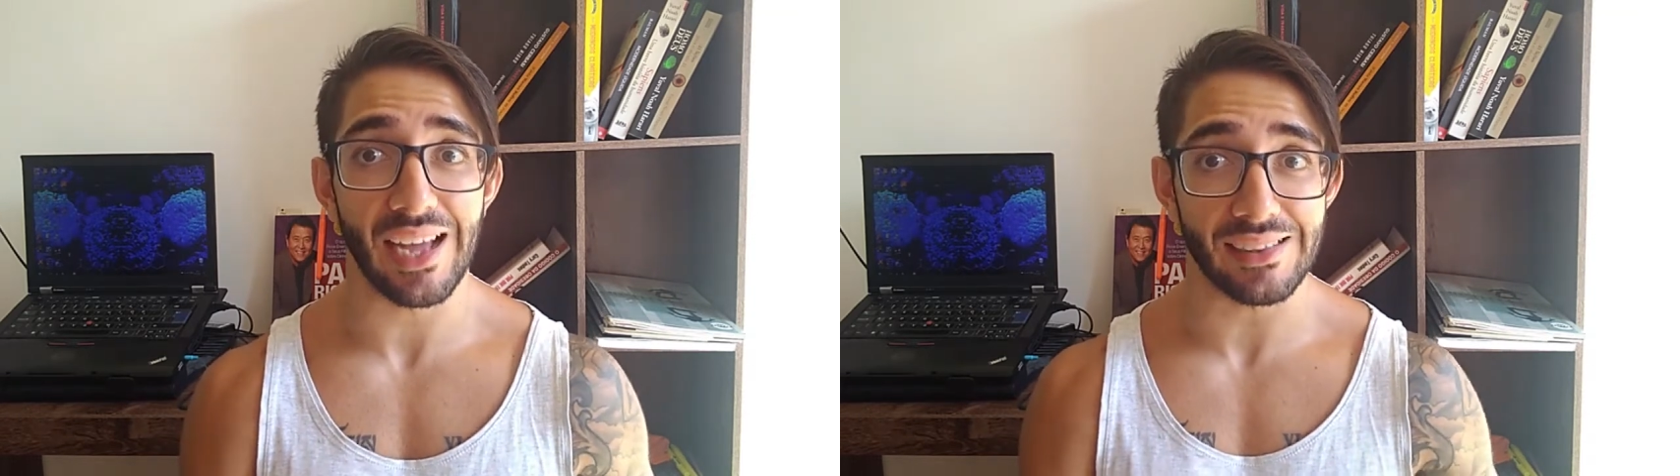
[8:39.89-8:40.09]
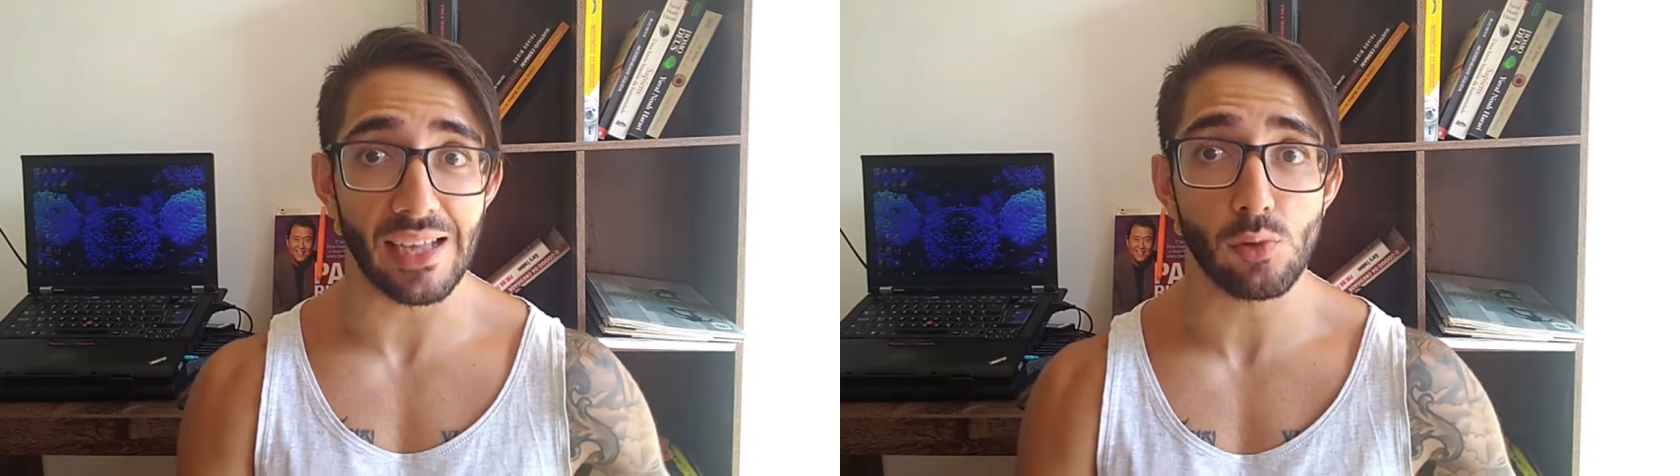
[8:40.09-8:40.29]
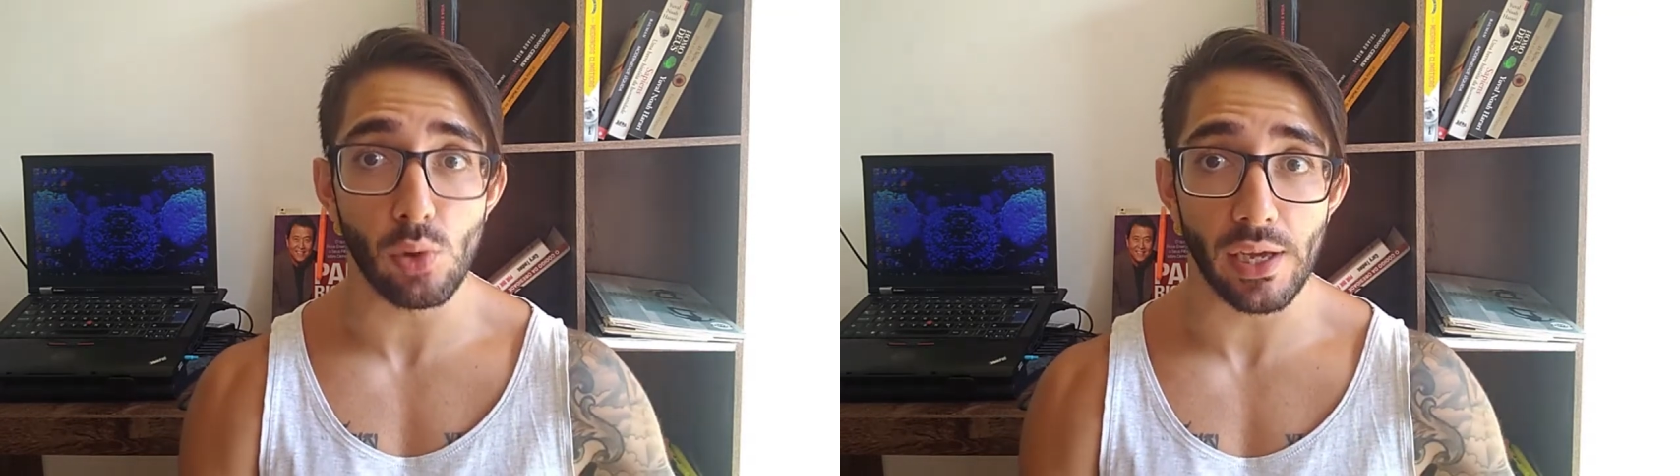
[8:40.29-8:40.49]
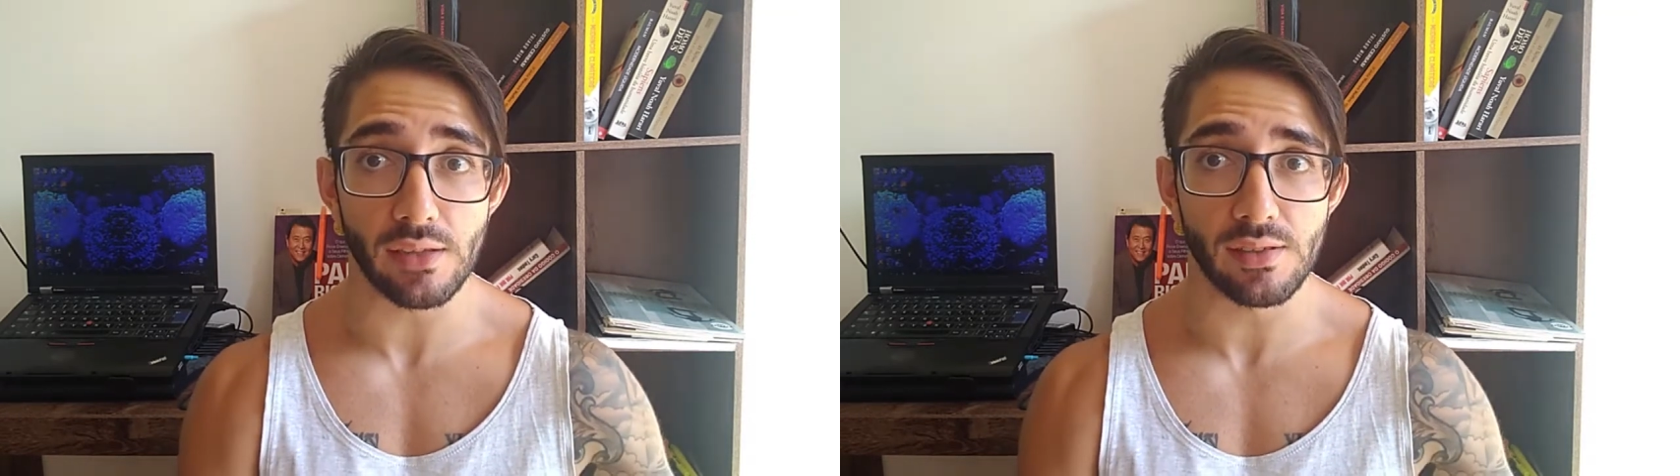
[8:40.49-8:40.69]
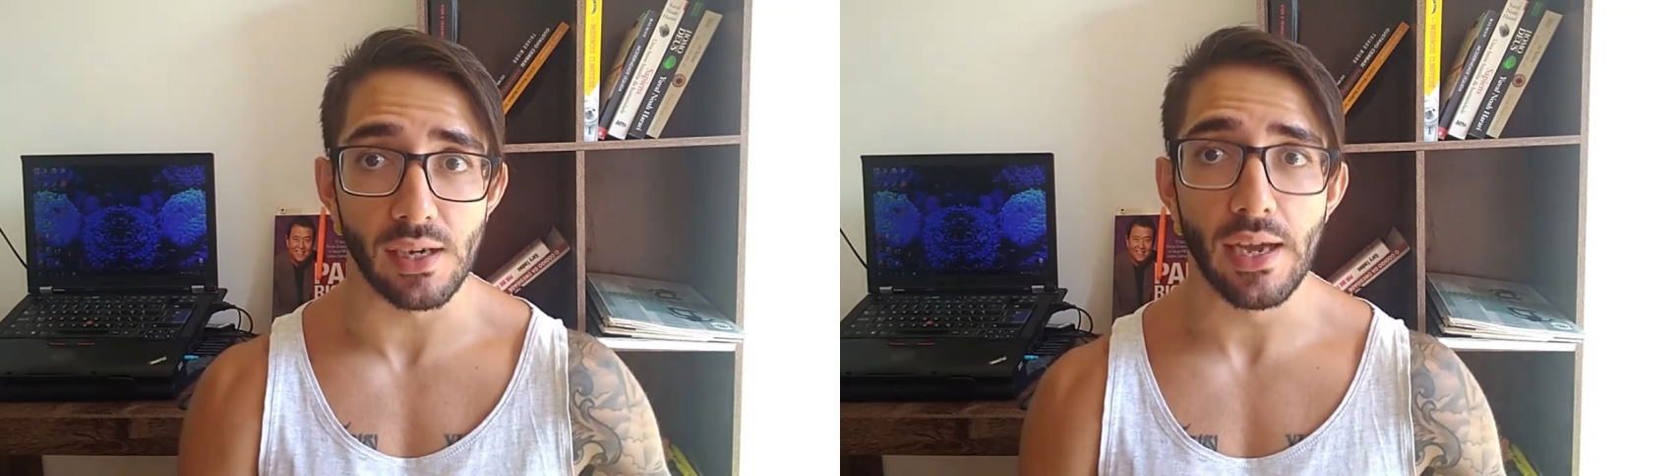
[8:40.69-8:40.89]
na
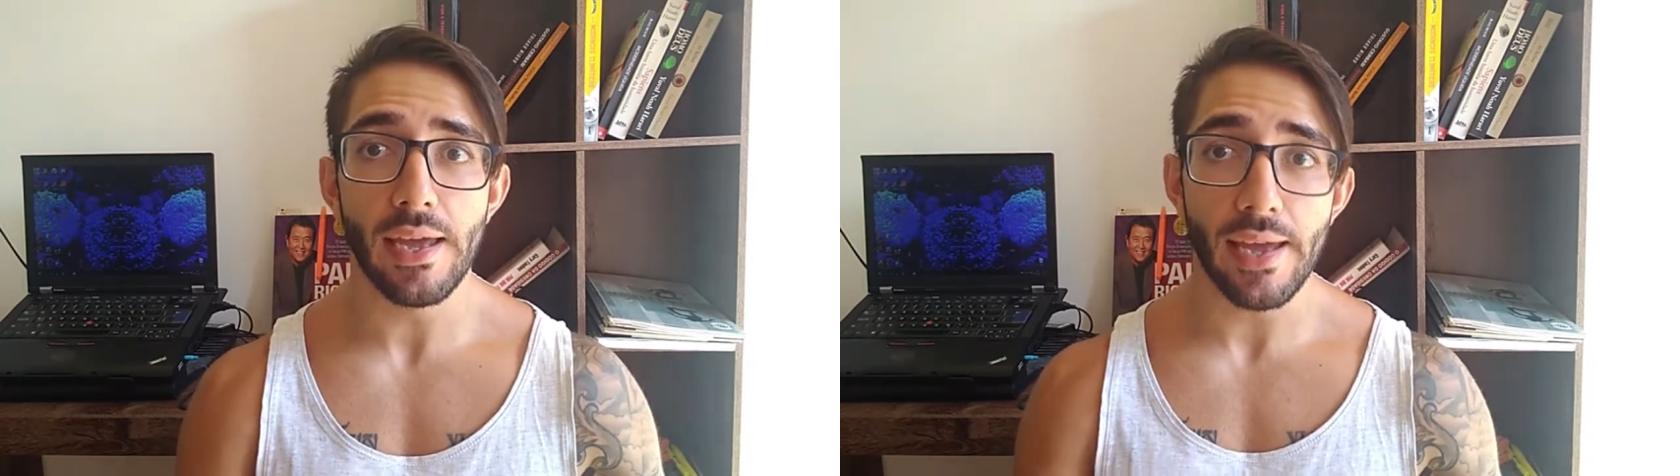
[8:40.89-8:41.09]
natureza.